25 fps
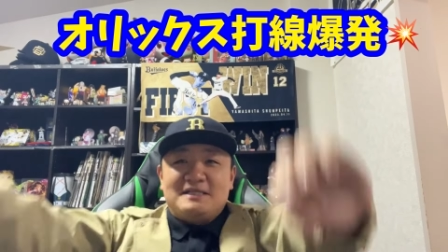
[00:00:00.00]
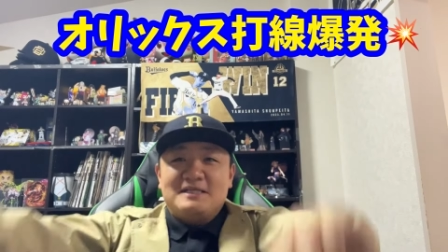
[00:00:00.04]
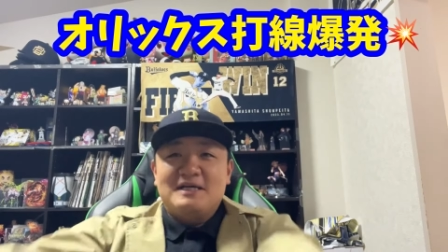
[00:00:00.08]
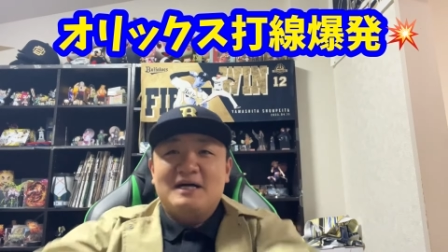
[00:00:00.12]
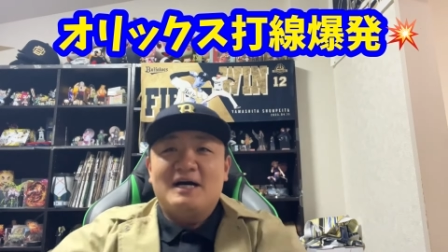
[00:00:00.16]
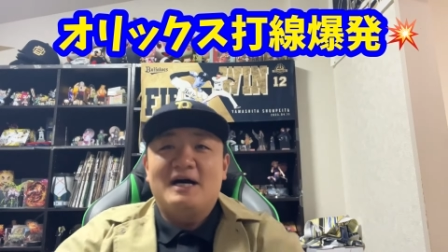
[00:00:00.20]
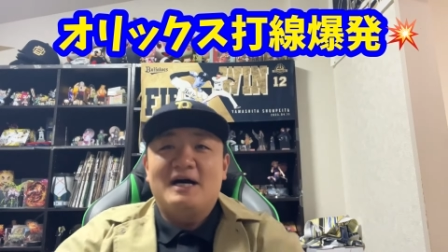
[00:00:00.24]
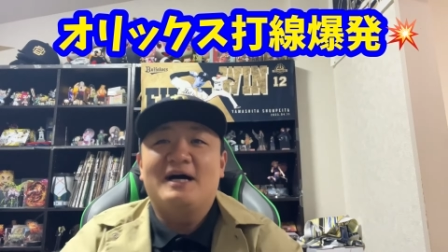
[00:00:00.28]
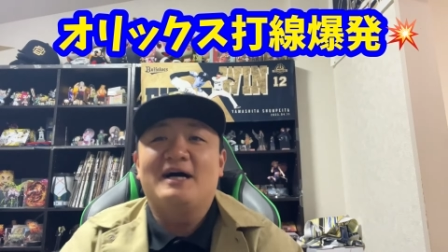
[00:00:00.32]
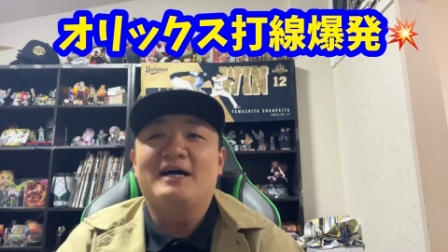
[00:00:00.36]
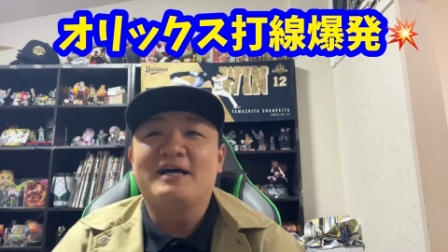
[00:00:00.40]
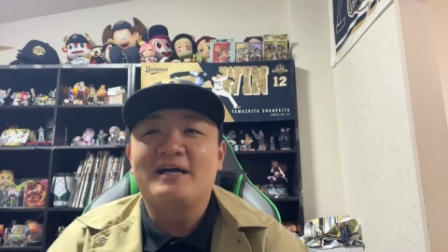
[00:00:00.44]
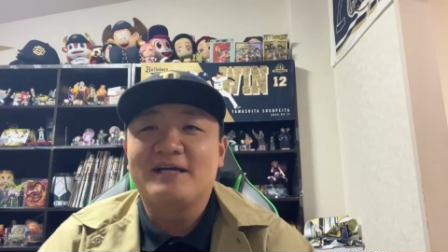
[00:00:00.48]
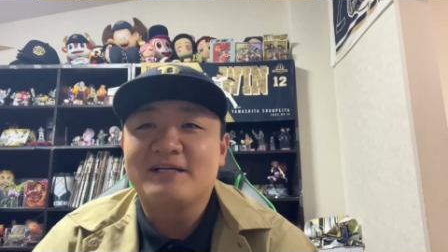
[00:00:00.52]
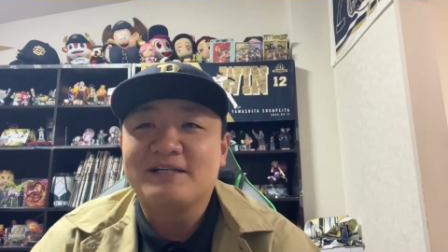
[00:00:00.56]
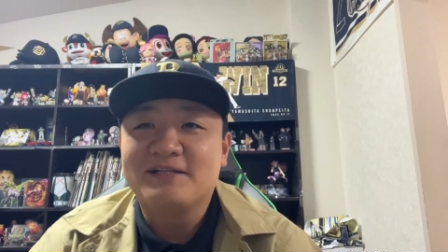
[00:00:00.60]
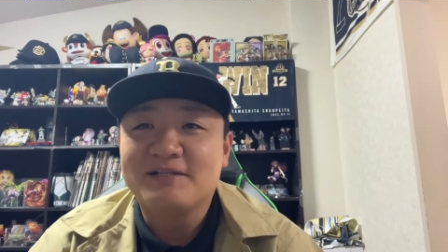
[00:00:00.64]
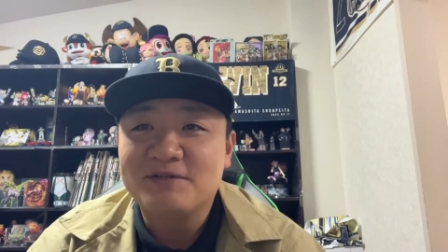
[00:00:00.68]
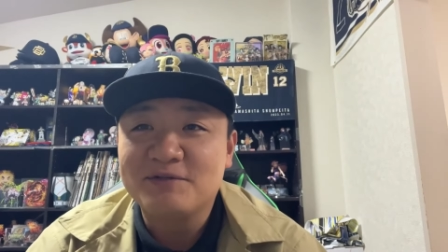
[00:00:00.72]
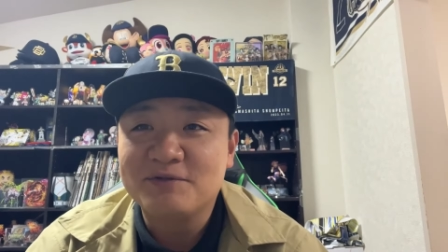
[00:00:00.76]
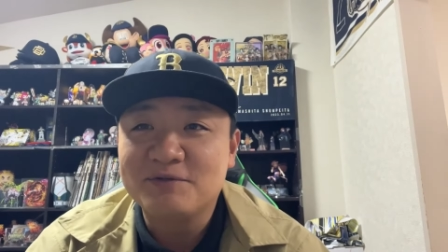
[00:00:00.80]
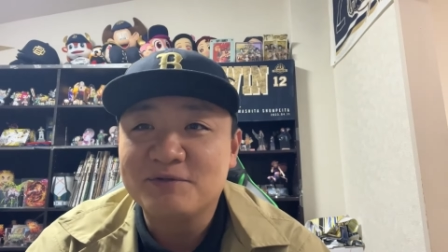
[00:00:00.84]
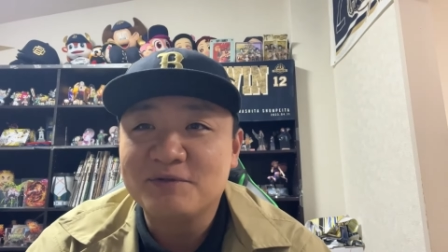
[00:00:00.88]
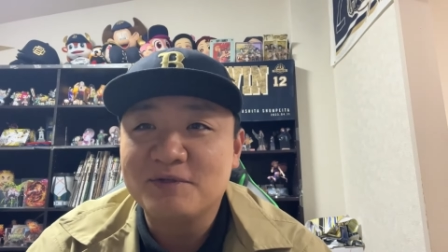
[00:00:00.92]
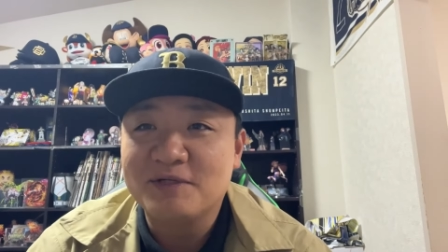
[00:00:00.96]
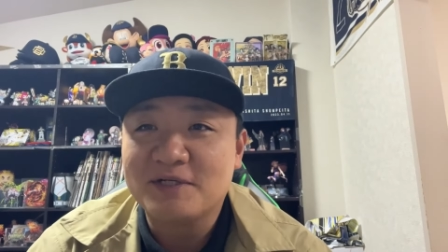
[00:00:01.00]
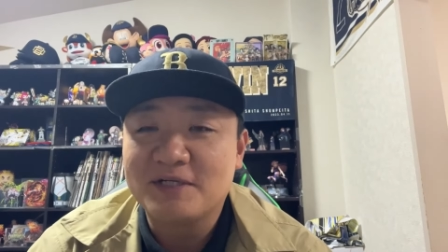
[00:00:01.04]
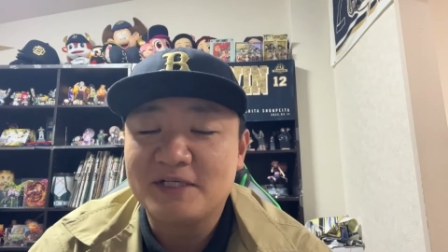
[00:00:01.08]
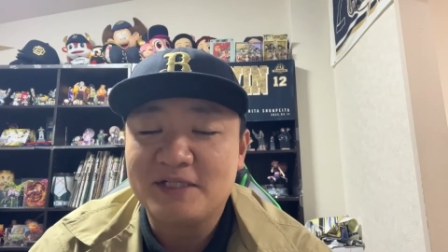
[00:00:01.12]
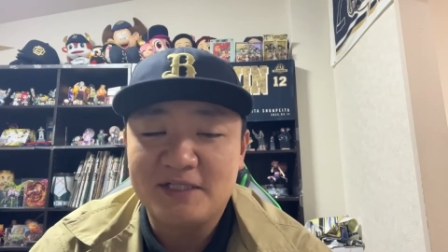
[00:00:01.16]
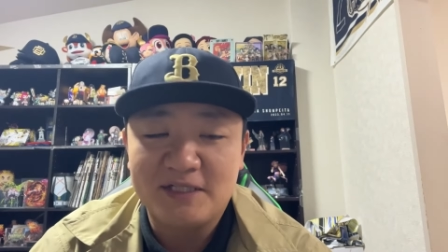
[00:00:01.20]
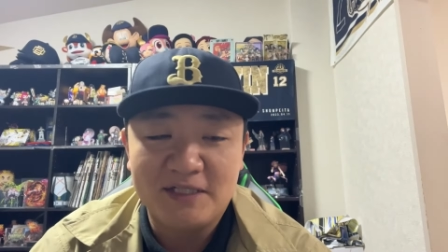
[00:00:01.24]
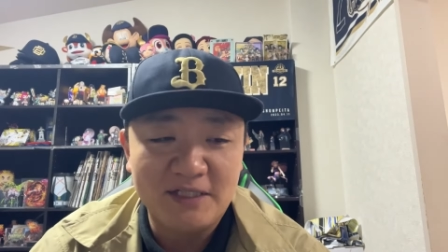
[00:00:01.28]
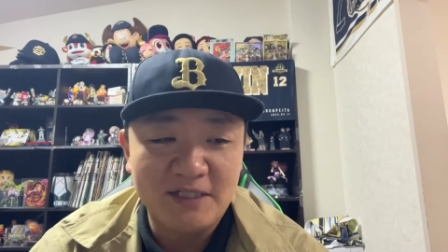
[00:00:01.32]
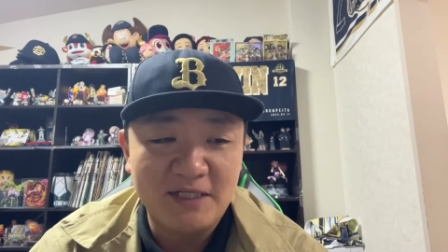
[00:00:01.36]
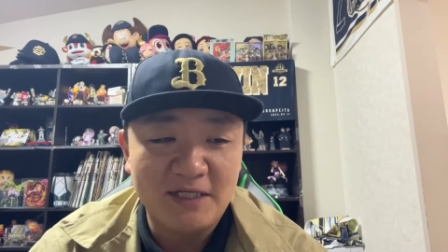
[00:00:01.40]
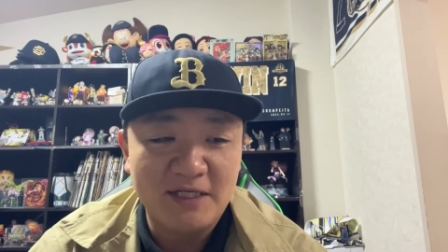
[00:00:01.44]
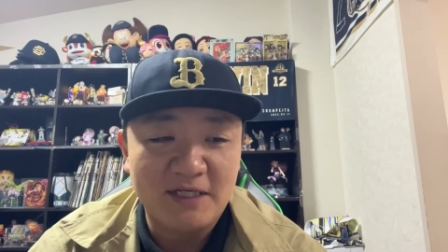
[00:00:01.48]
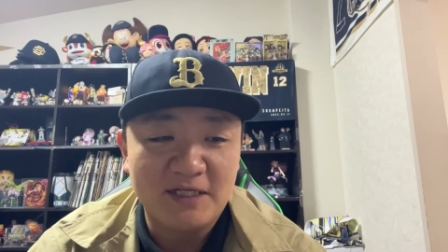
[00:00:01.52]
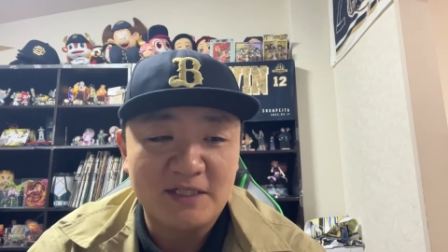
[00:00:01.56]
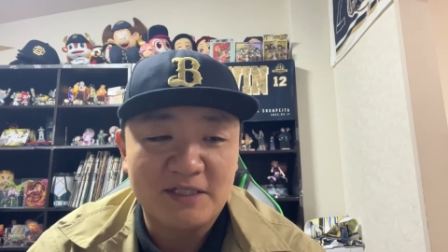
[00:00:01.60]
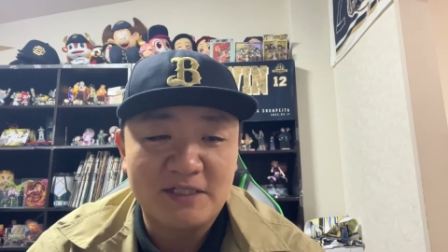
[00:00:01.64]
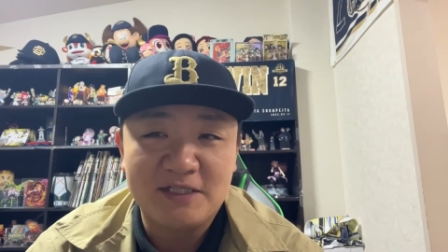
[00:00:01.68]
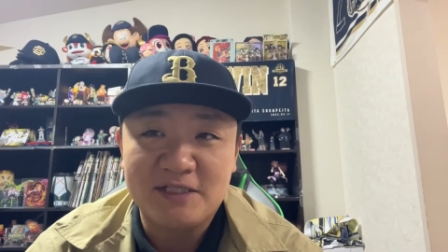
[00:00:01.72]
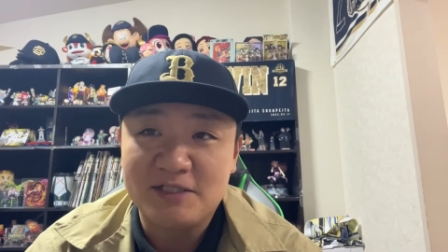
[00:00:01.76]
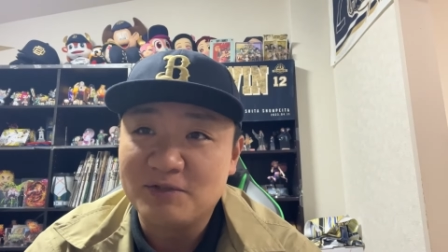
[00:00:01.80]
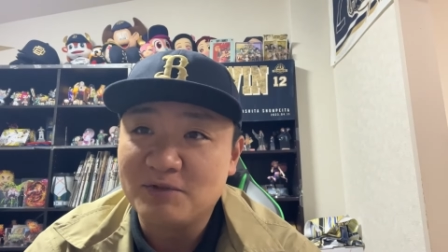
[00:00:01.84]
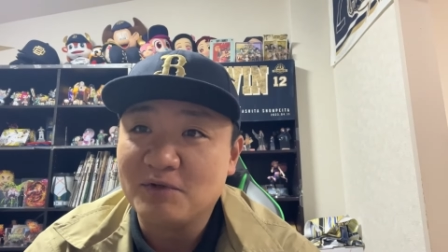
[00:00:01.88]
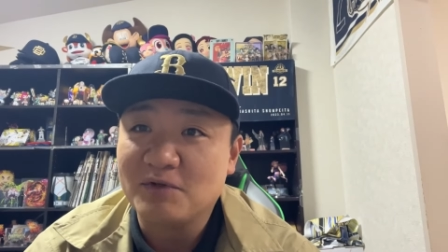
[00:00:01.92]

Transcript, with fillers: はい、というわけでね、昨日